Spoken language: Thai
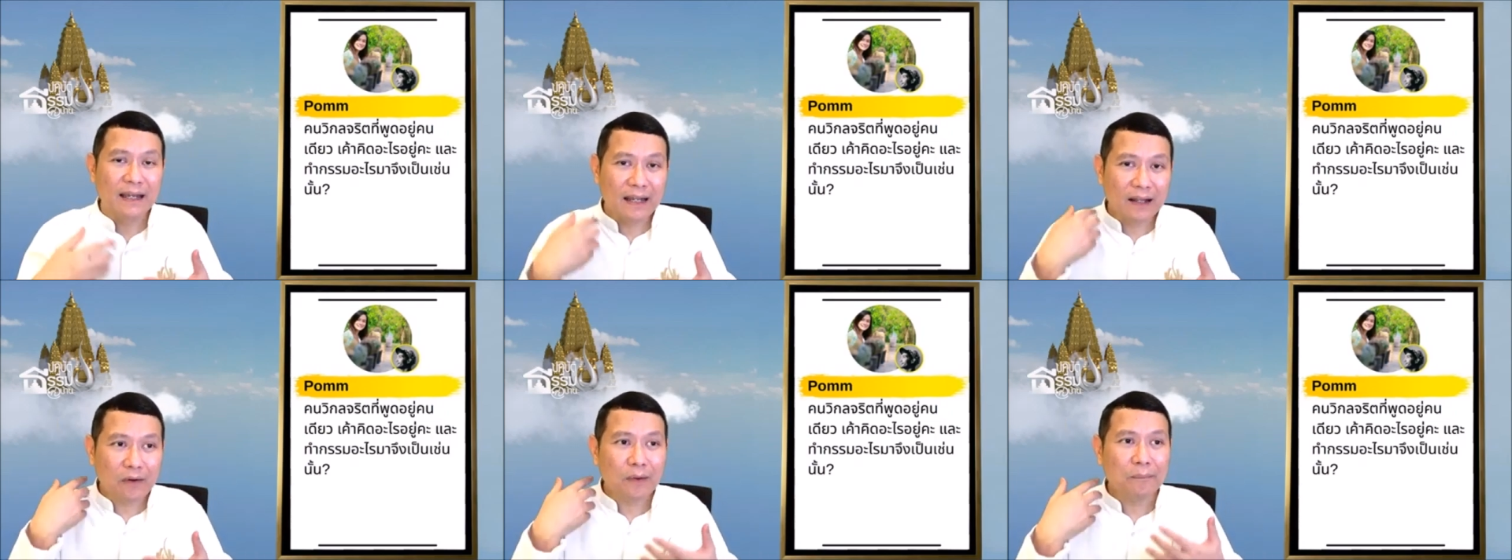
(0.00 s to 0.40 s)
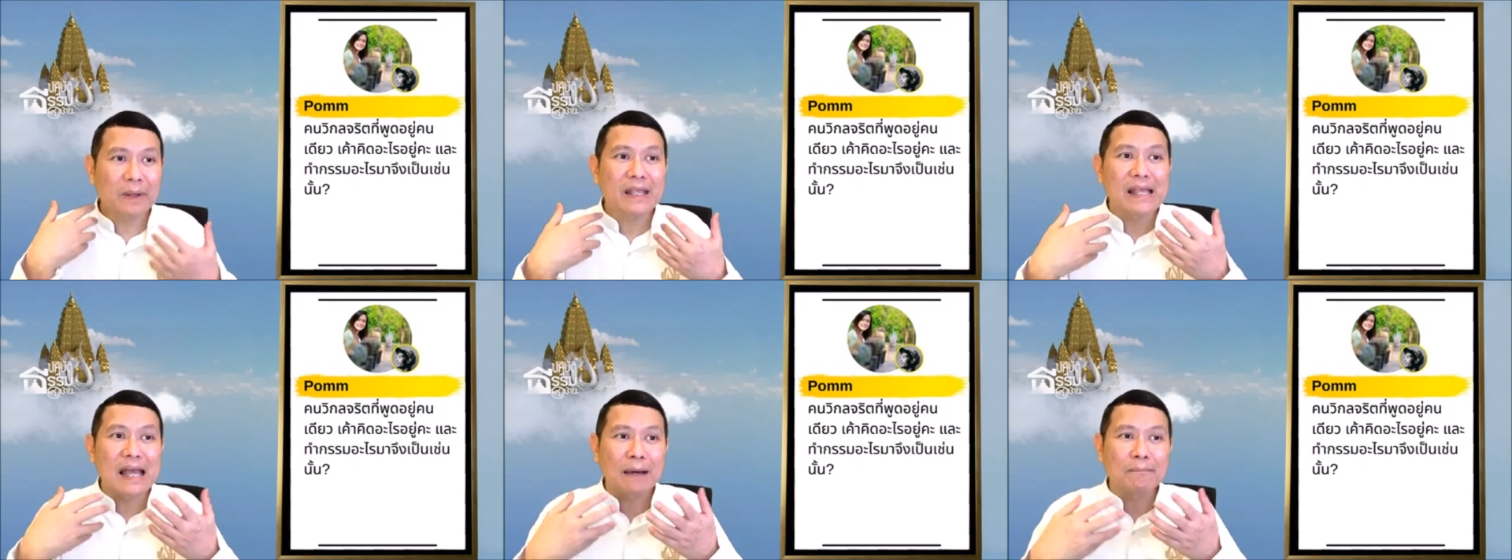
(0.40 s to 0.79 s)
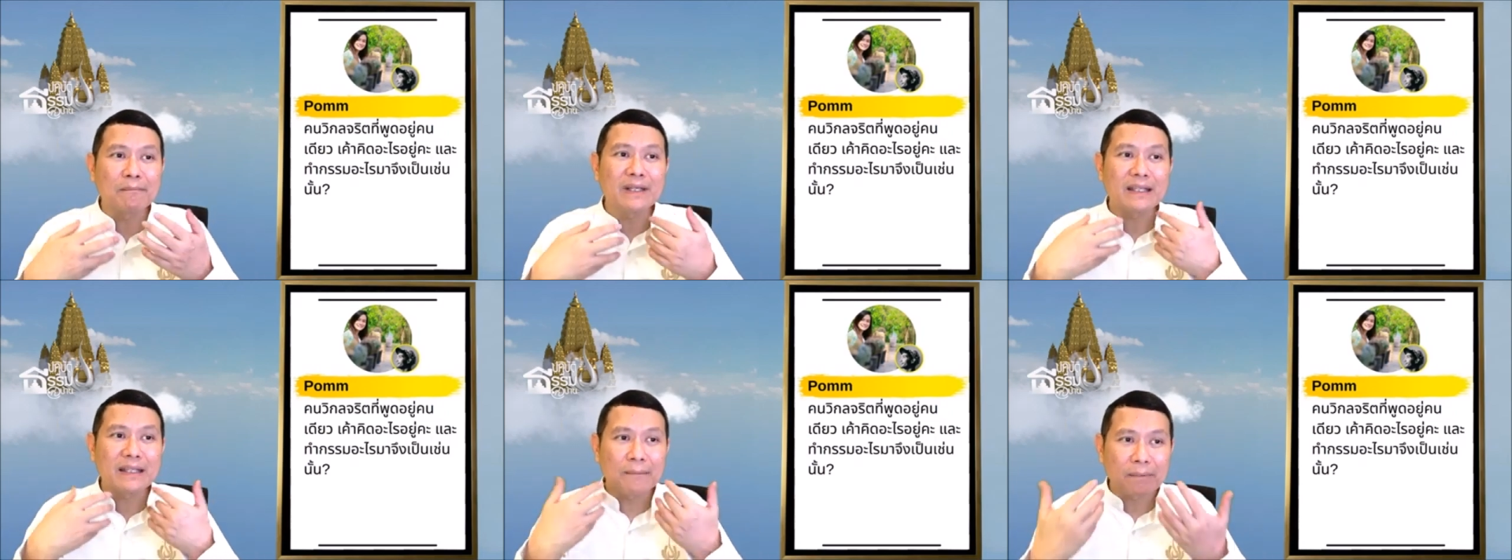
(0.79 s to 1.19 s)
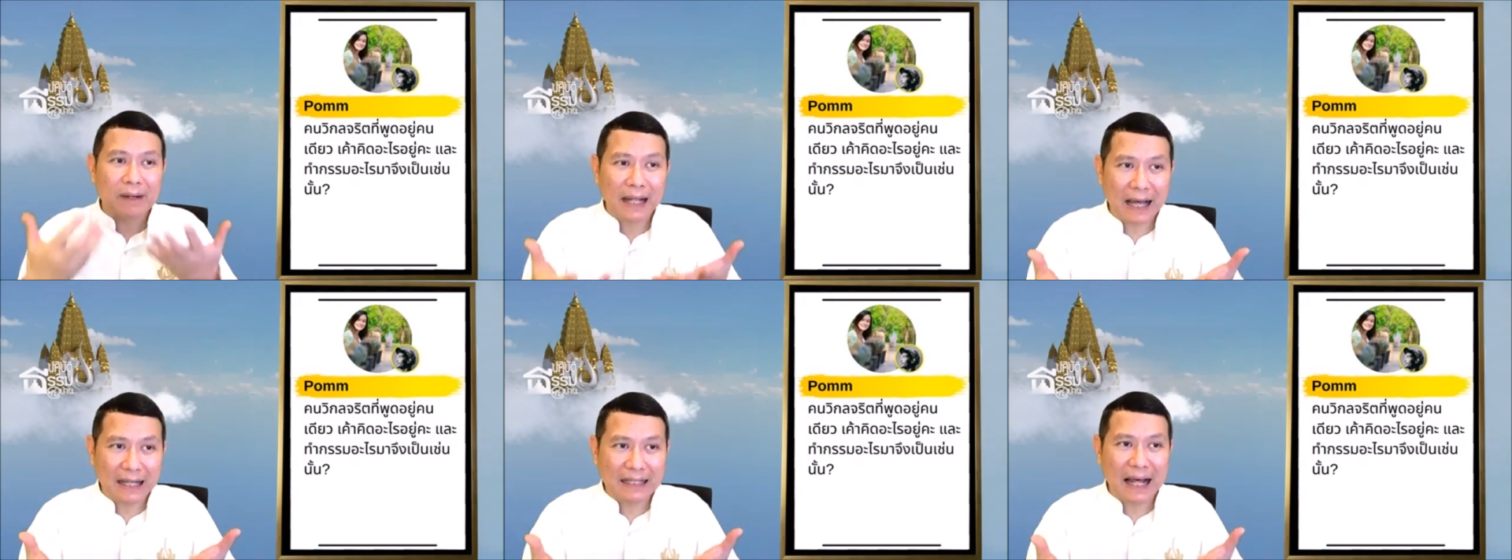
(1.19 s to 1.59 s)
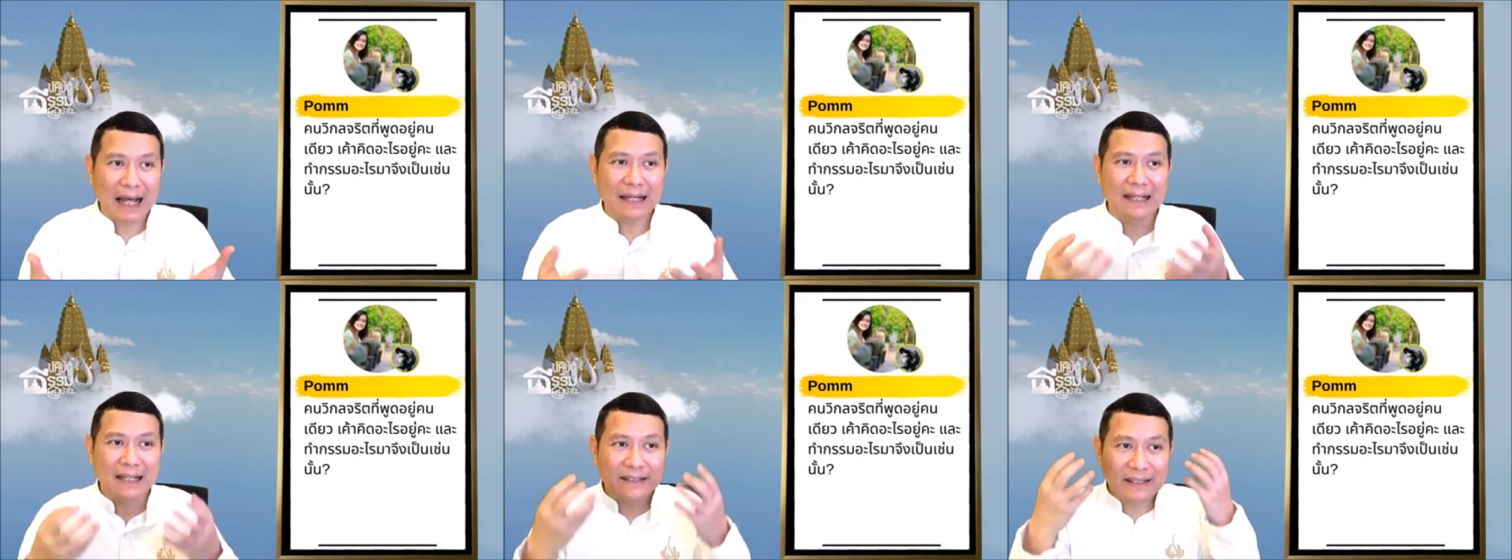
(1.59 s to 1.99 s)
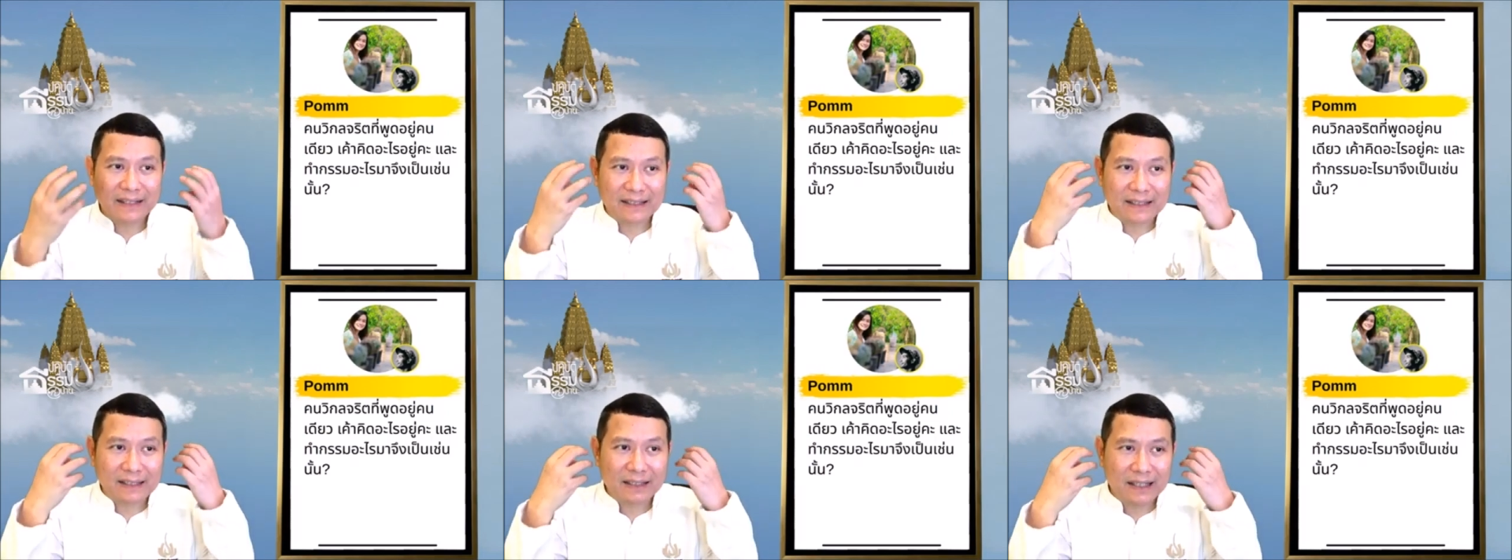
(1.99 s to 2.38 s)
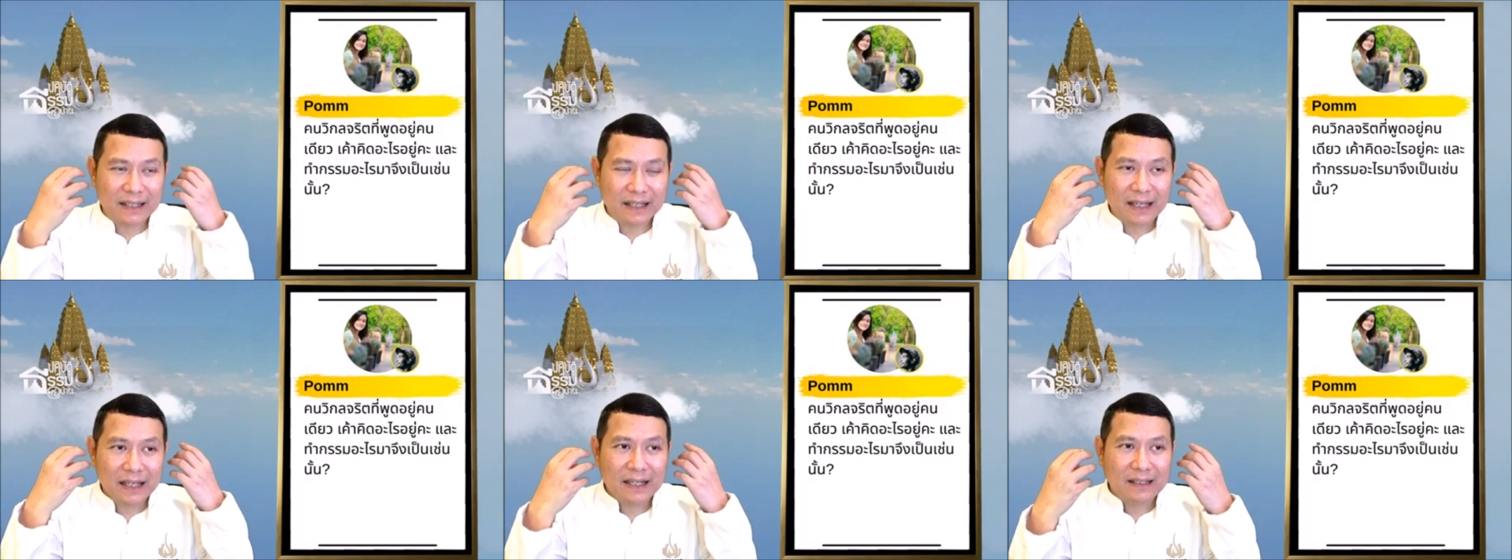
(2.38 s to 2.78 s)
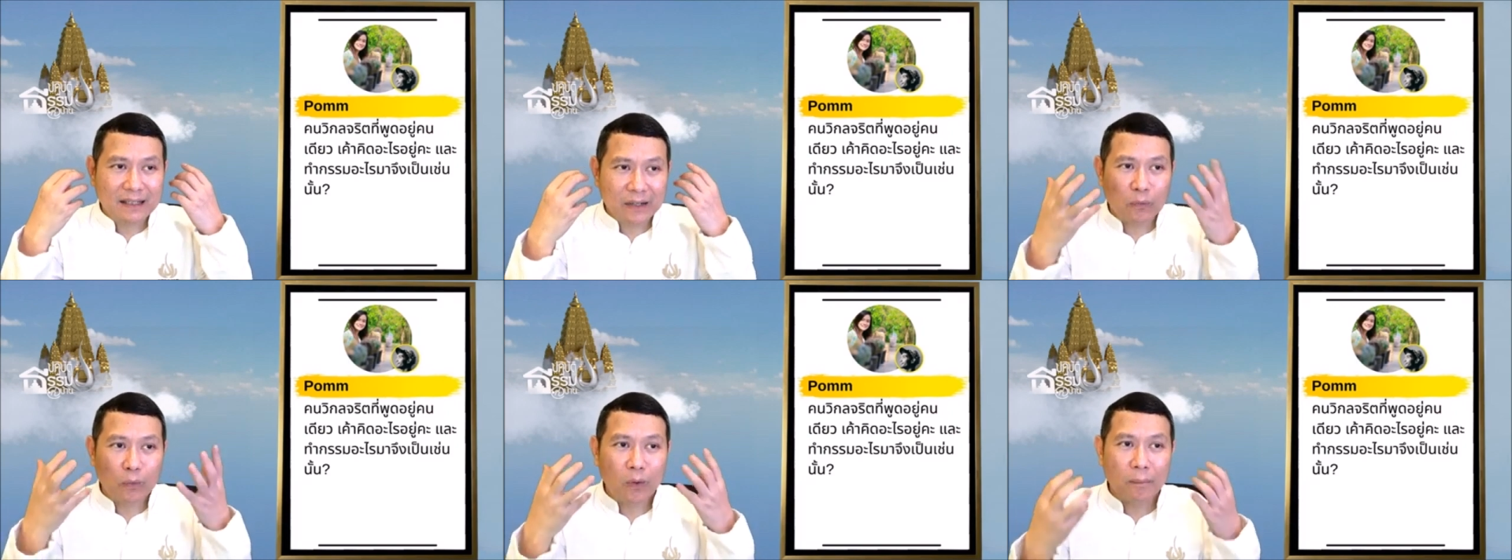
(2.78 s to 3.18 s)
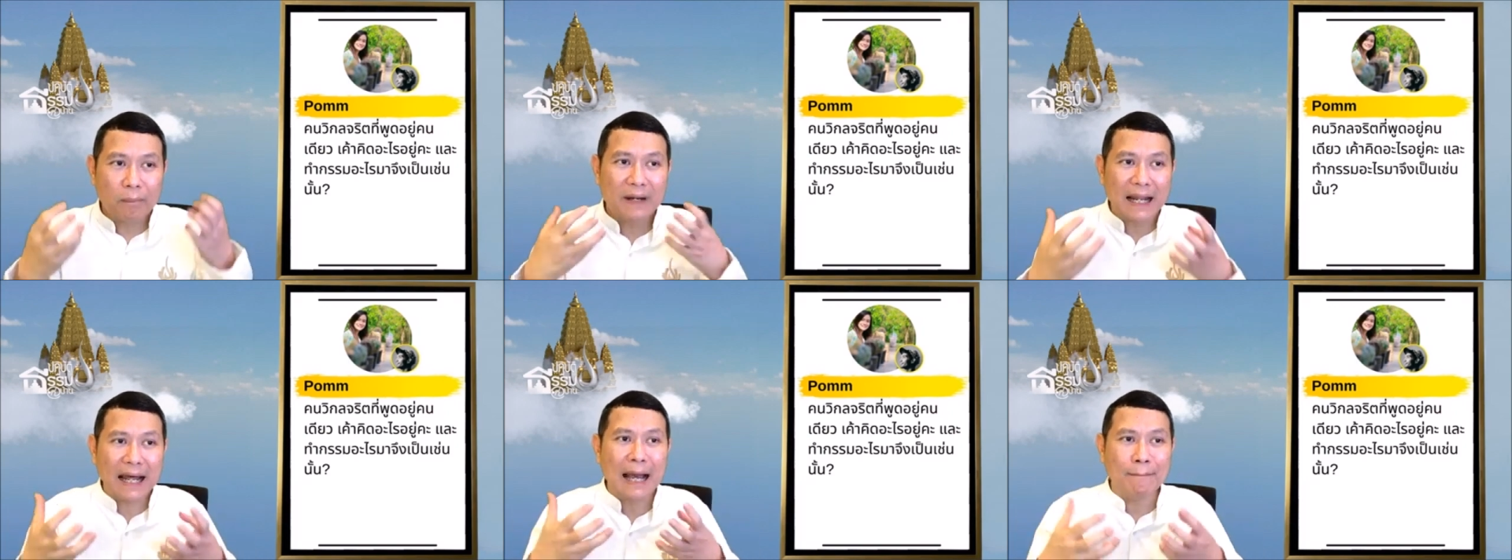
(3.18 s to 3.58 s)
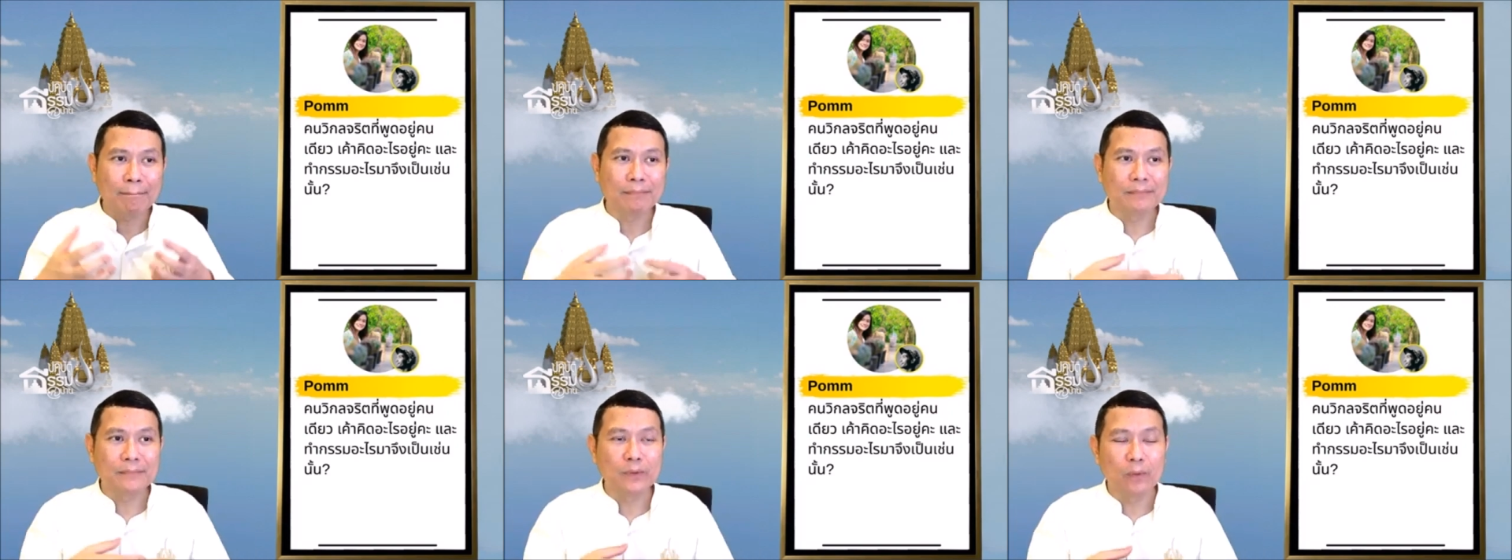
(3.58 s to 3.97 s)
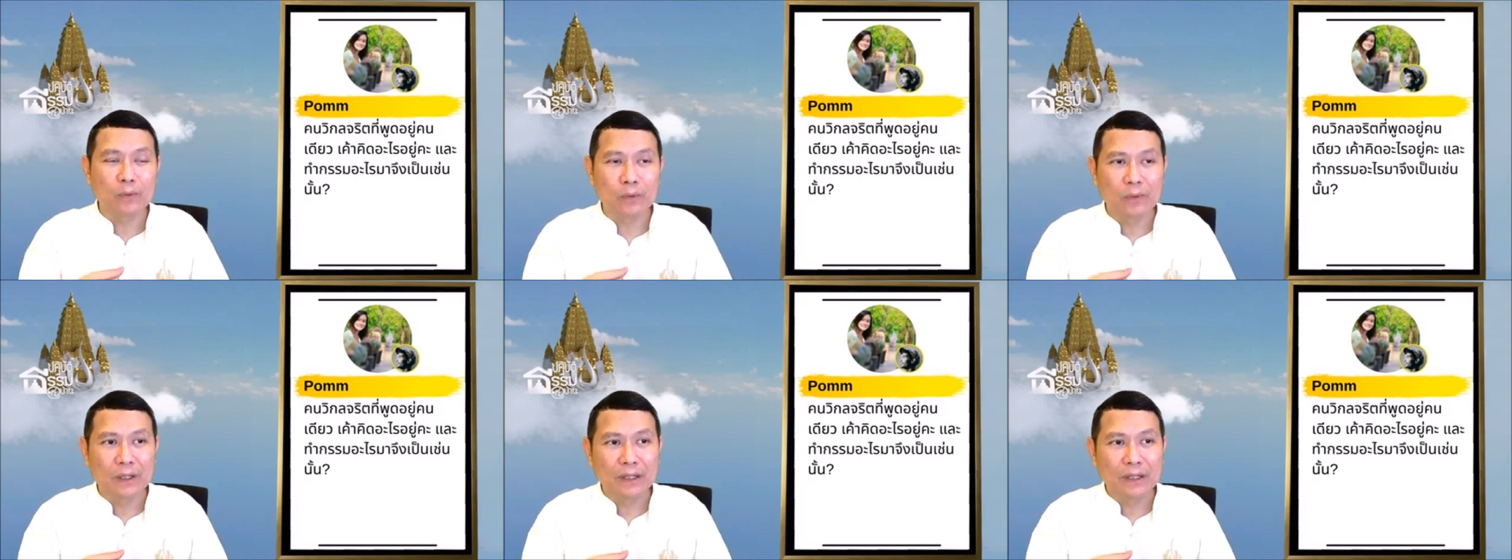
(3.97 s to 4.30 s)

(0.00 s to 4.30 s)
แล้วก็พยายามที่จะผลักดันไอ้สิ่งที่ในหัวพล่ามอยู่